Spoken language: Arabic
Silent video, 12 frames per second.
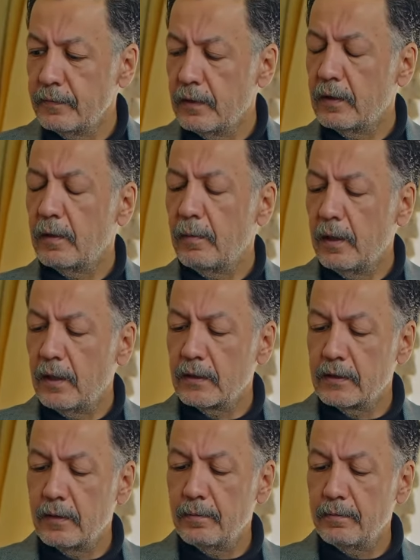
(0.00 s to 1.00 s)
أنت ما لك
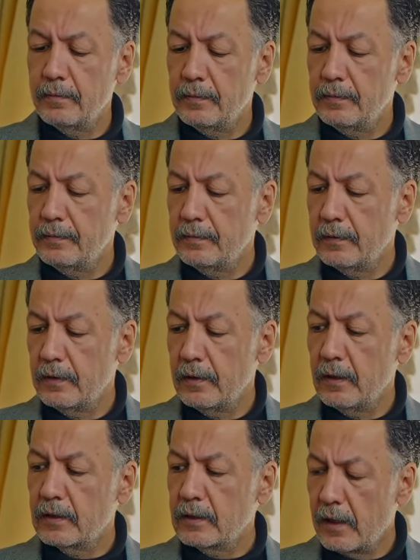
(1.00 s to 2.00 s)
ذنب
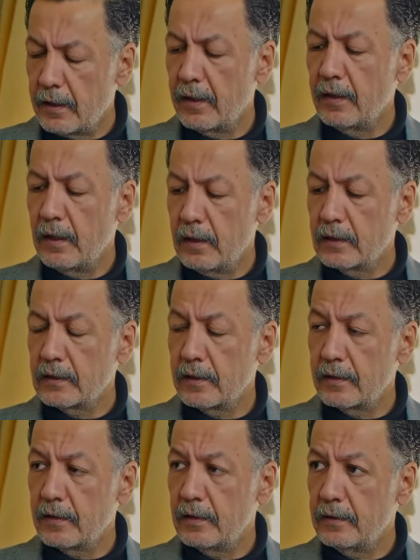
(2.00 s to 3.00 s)
الخسارة أنا اللي
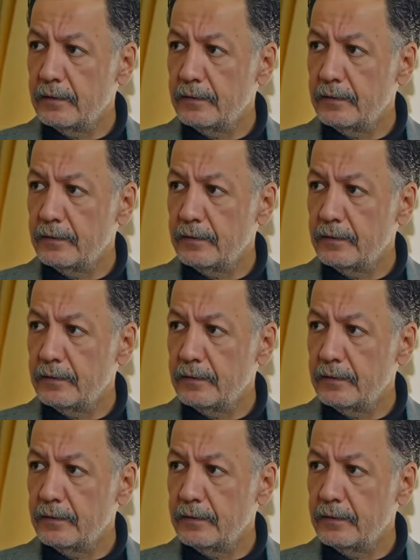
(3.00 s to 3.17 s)
خسرتها